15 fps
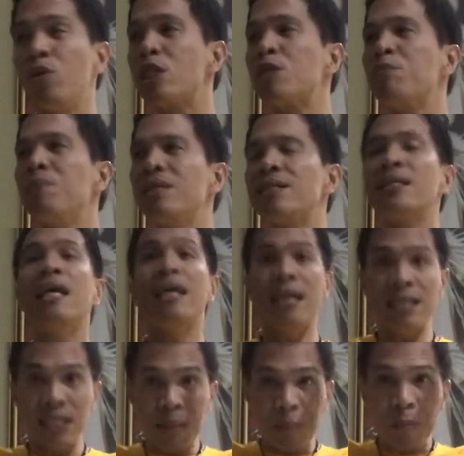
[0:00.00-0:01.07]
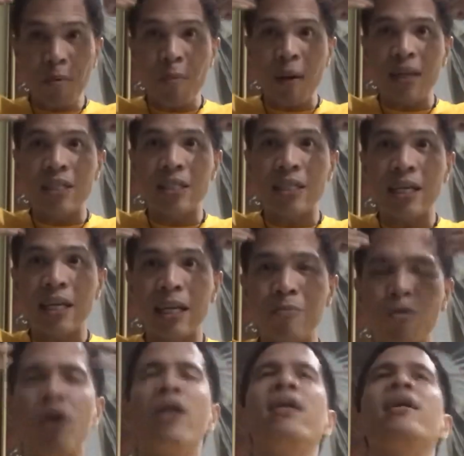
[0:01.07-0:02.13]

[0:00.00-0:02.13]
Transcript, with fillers: Which means, isipin mo pa rin ang sarili mo.